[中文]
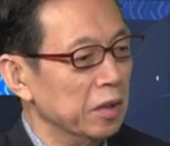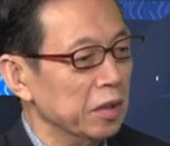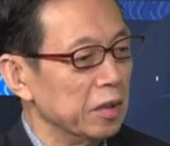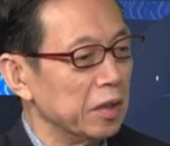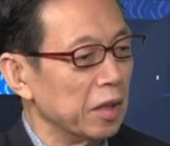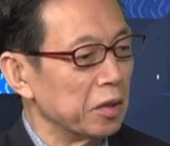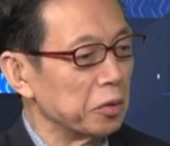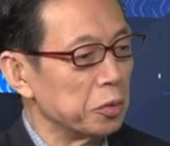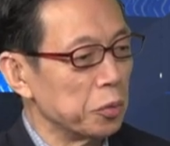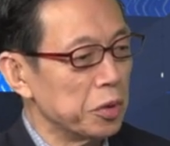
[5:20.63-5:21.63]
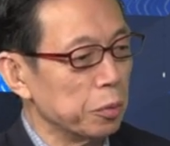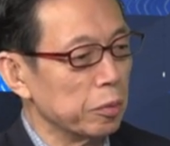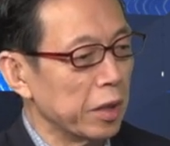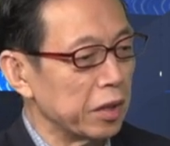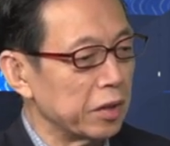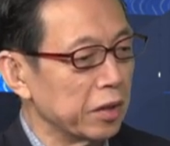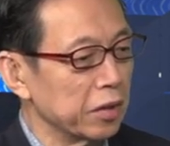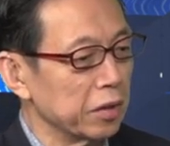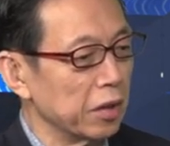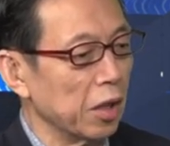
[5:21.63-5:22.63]
然后中途呢，
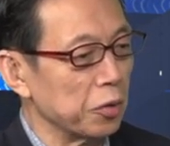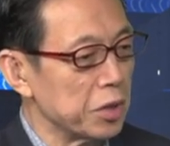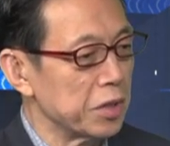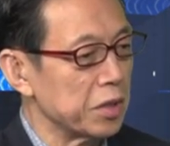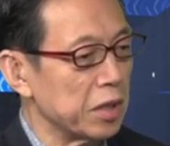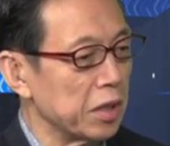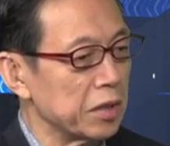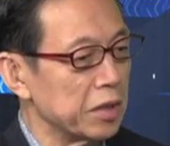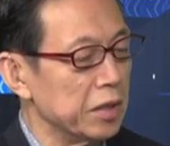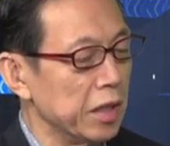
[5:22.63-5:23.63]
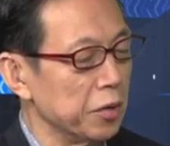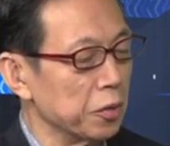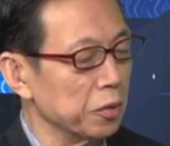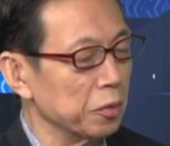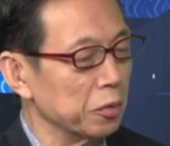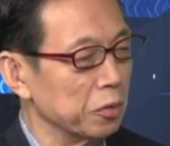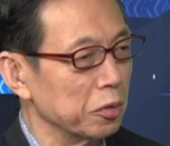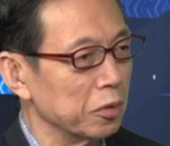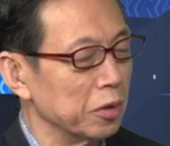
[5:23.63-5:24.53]
跟老师啊之间有